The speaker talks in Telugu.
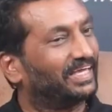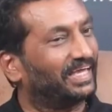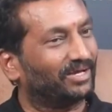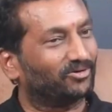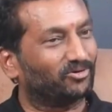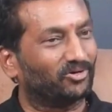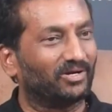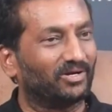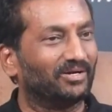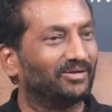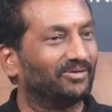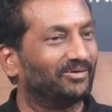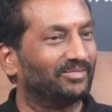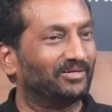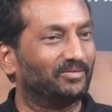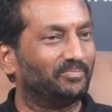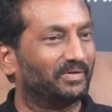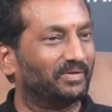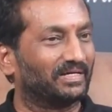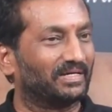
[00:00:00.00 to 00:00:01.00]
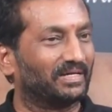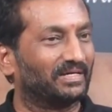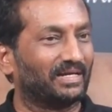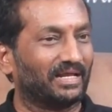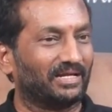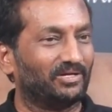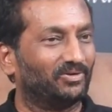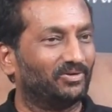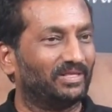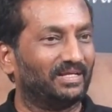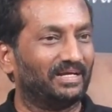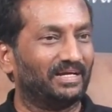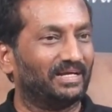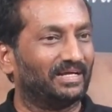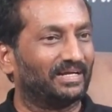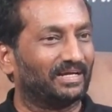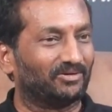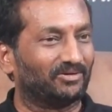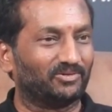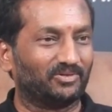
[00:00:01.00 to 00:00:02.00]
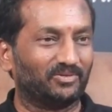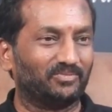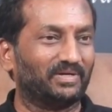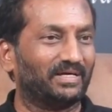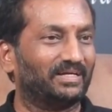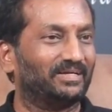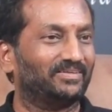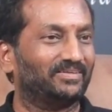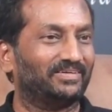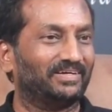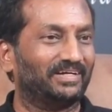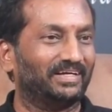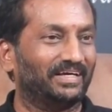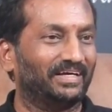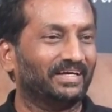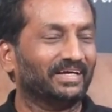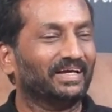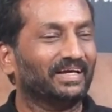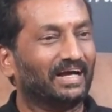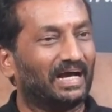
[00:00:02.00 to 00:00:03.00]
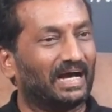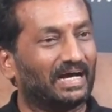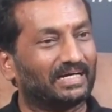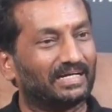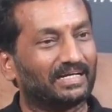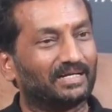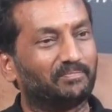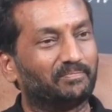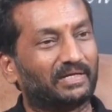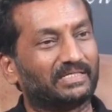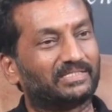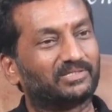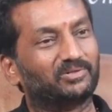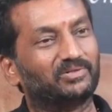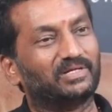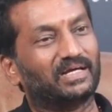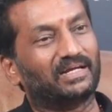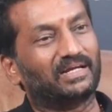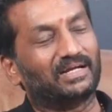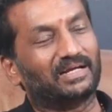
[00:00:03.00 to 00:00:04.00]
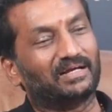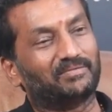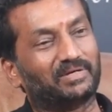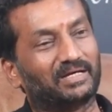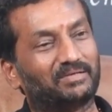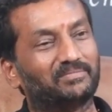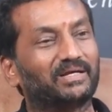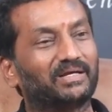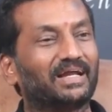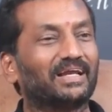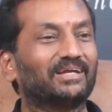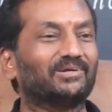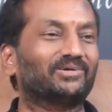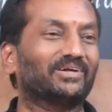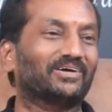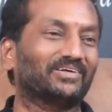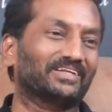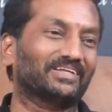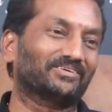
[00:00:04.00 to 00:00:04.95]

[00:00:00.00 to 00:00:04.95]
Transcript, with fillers: ఏ కోణంలో వదిలిపెట్టలే నన్ను వదలలే నా కుటుంబాన్ని వదలలే ఆఖరికి పసిగుడైన నా మన్మరాలను కూడా